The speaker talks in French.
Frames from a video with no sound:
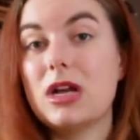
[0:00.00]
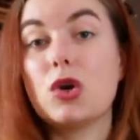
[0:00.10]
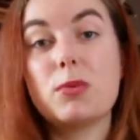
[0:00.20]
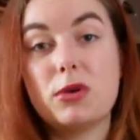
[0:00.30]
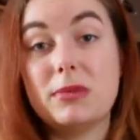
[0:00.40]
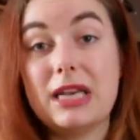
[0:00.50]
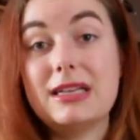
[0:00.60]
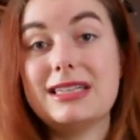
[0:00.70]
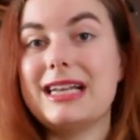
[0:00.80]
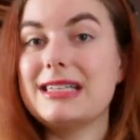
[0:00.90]
Le
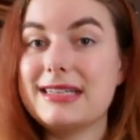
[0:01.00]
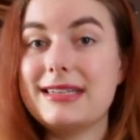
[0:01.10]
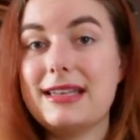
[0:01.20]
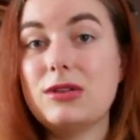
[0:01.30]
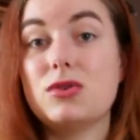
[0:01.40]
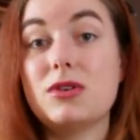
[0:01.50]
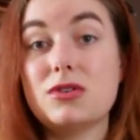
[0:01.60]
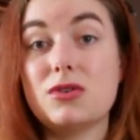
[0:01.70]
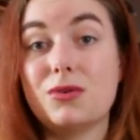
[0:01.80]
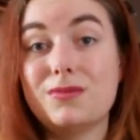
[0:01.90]
premier, c'est l'assassinat de Jon
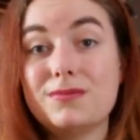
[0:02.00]
Snow.